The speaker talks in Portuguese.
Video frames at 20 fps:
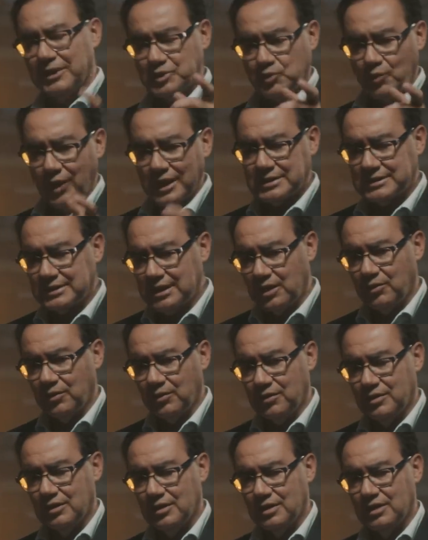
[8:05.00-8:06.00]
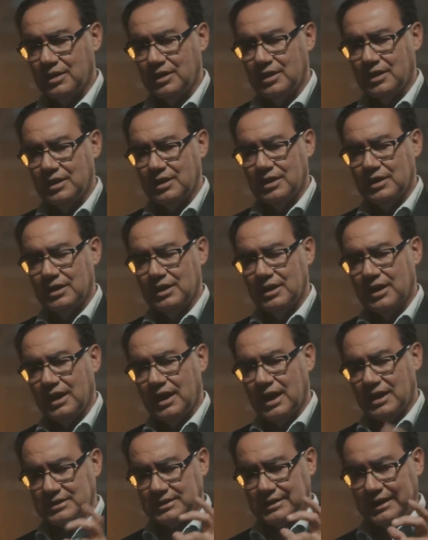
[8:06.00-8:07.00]
Mas quais são
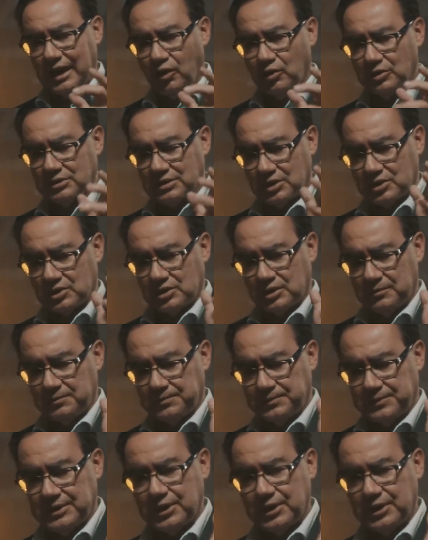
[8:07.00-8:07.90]
as causas